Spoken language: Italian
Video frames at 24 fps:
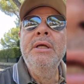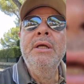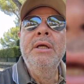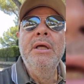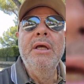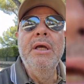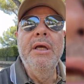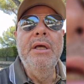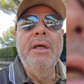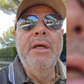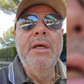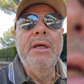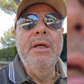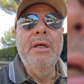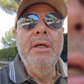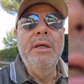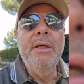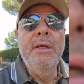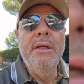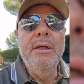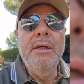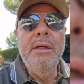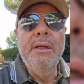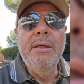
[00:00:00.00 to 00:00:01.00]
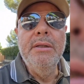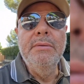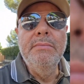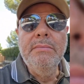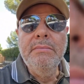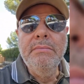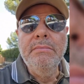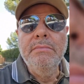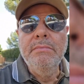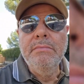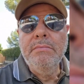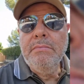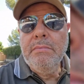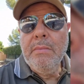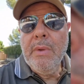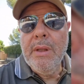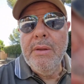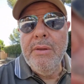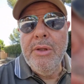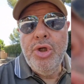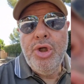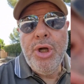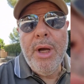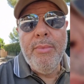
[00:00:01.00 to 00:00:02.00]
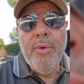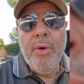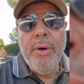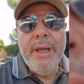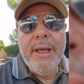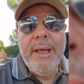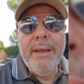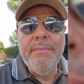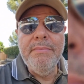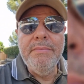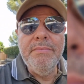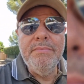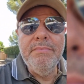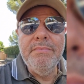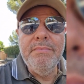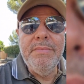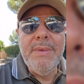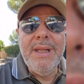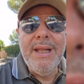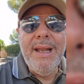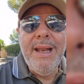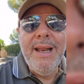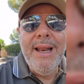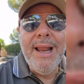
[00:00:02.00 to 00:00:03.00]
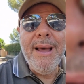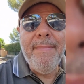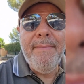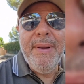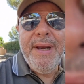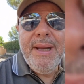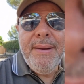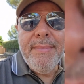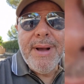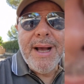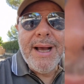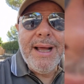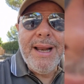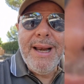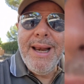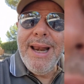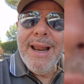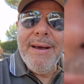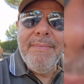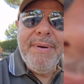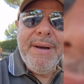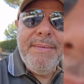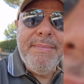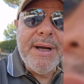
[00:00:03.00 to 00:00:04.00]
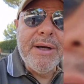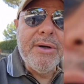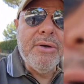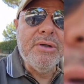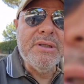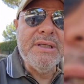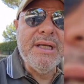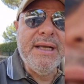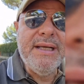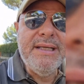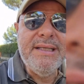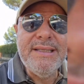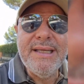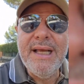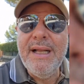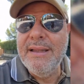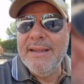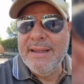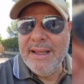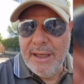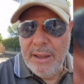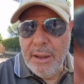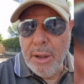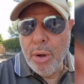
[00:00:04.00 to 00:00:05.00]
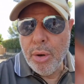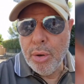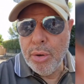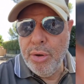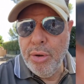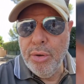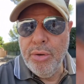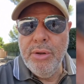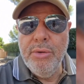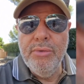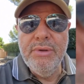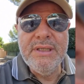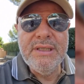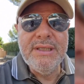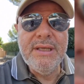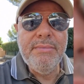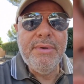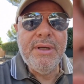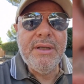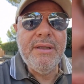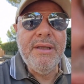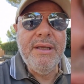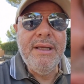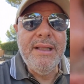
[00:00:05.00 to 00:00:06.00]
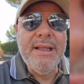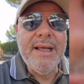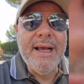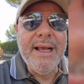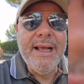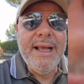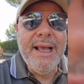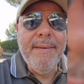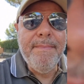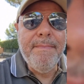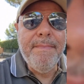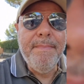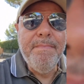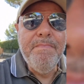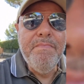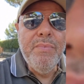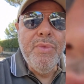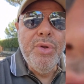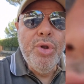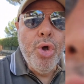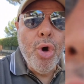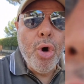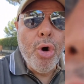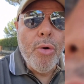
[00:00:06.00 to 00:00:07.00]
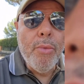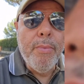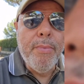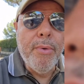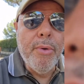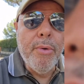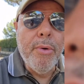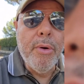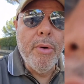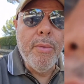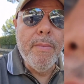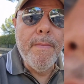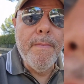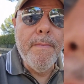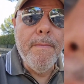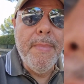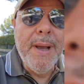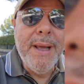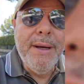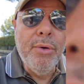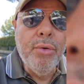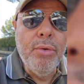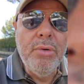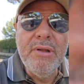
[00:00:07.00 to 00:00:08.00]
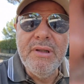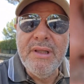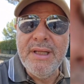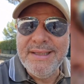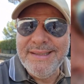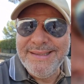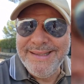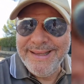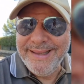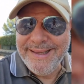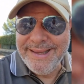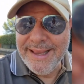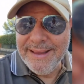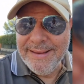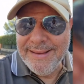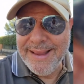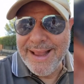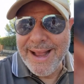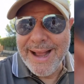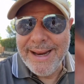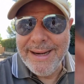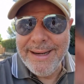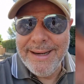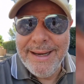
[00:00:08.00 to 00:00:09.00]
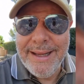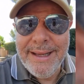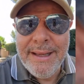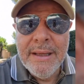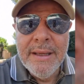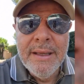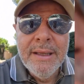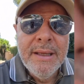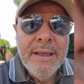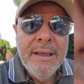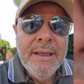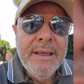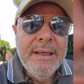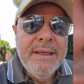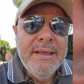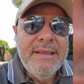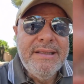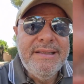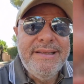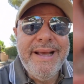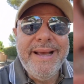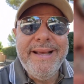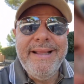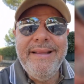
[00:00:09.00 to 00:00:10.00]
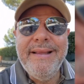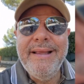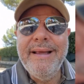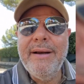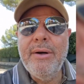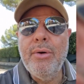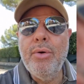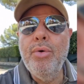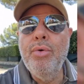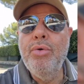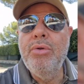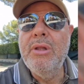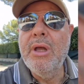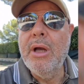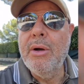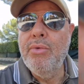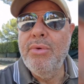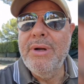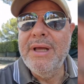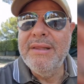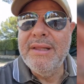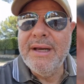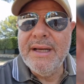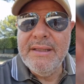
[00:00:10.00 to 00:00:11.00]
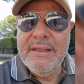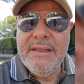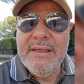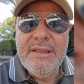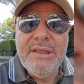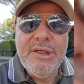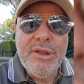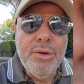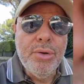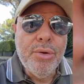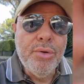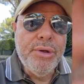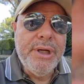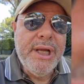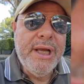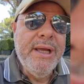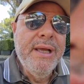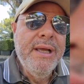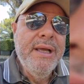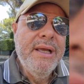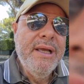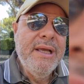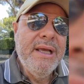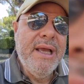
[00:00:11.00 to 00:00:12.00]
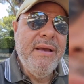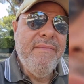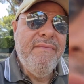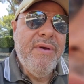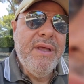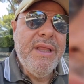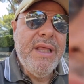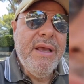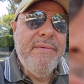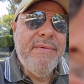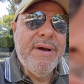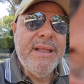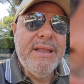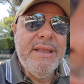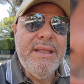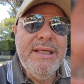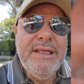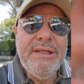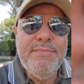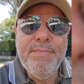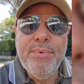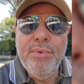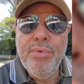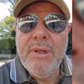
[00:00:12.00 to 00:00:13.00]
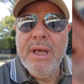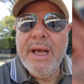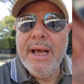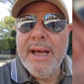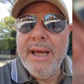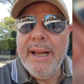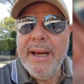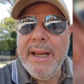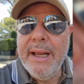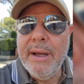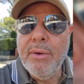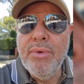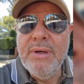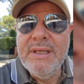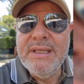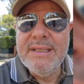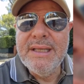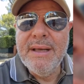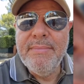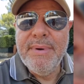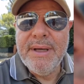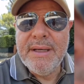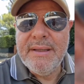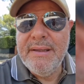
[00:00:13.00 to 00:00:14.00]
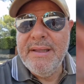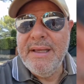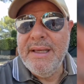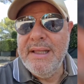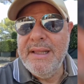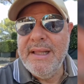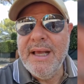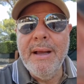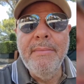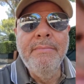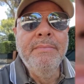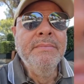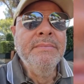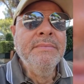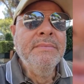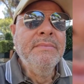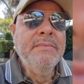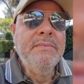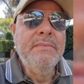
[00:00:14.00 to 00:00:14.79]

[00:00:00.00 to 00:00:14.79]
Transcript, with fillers: Ehm, diciamo che la prima, la prima cosa che salta all'occhio di questa partita è che dopo ben oltre 70 anni si è interrotta una tradizione che vedeva disputare questa partita